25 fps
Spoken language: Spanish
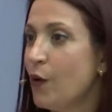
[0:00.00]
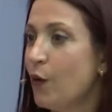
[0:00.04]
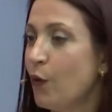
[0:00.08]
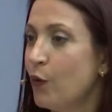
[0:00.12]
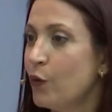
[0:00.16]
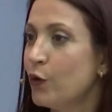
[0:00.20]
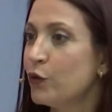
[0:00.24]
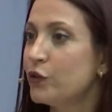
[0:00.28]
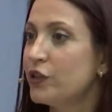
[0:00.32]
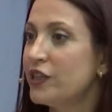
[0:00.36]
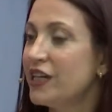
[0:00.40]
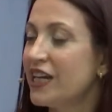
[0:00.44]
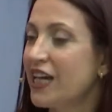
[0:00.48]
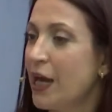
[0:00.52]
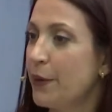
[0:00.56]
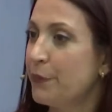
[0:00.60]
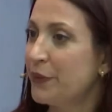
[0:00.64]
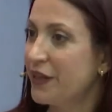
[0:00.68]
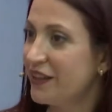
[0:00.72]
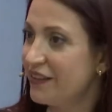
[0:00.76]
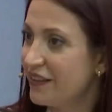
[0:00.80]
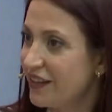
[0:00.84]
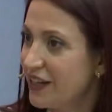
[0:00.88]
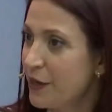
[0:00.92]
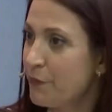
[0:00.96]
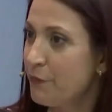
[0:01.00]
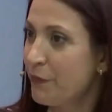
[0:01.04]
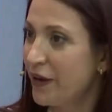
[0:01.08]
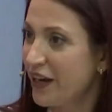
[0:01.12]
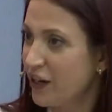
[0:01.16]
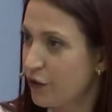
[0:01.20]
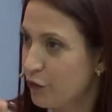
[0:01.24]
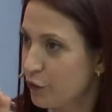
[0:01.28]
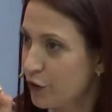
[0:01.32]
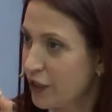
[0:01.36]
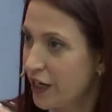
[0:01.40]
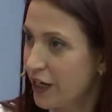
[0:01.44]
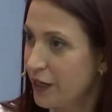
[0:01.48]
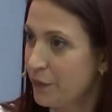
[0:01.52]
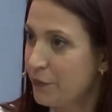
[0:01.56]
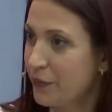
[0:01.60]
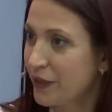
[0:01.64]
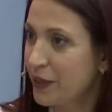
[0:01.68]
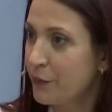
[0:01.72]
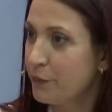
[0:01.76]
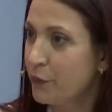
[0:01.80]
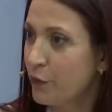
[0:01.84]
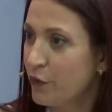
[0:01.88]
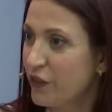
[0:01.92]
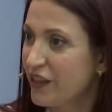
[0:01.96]
Uno tiene que aprender a perdonar
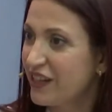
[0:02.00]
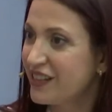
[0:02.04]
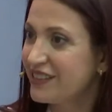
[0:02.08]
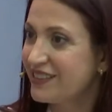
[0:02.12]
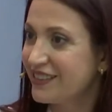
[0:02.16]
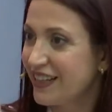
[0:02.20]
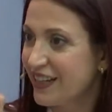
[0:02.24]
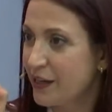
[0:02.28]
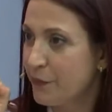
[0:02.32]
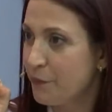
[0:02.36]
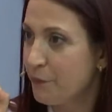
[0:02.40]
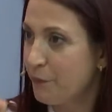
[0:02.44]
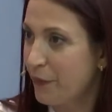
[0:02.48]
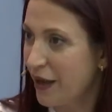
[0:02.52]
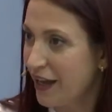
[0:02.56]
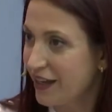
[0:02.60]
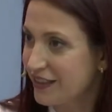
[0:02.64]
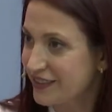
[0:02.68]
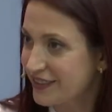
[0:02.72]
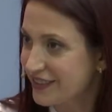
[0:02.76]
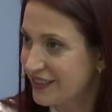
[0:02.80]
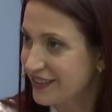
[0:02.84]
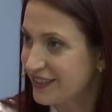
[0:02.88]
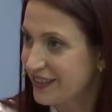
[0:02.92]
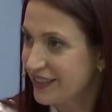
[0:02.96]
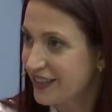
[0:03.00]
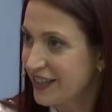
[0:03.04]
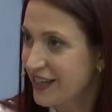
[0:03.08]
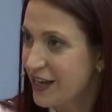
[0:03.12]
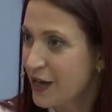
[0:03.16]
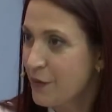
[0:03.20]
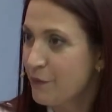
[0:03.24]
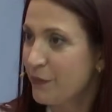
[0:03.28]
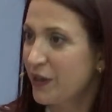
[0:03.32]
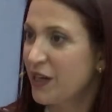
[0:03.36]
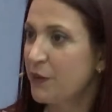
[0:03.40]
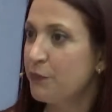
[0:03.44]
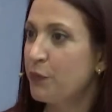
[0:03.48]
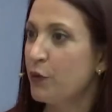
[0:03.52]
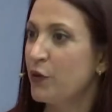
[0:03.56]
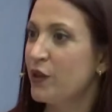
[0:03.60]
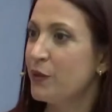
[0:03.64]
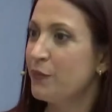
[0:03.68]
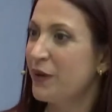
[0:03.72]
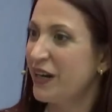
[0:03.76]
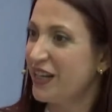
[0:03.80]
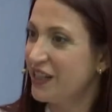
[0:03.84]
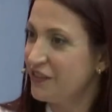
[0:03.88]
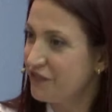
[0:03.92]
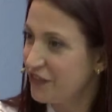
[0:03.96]
para poder estar en paz, para poder
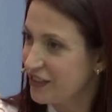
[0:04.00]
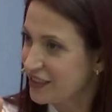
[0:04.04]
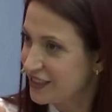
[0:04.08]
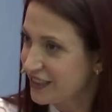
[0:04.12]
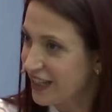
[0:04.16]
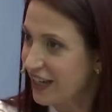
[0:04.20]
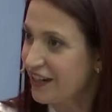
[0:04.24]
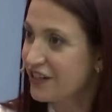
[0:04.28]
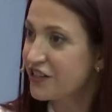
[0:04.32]
manifestar